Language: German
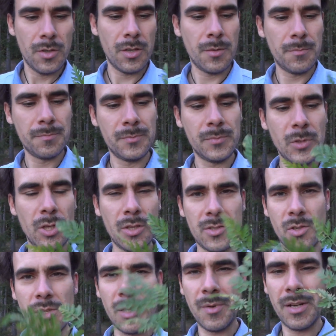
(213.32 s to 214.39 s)
Ähm, ja,
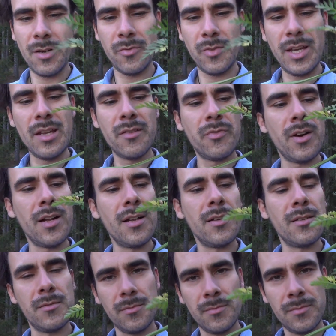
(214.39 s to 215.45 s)
sollte man auf jeden
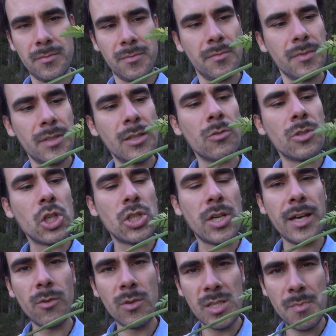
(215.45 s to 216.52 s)
Fall die
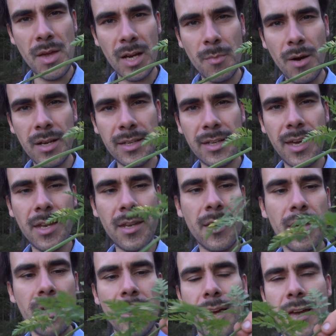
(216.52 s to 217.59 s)
Unterscheidungsmerkmale kennen.
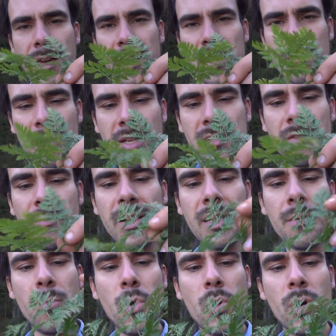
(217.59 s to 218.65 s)
Jetzt bei dieser wilden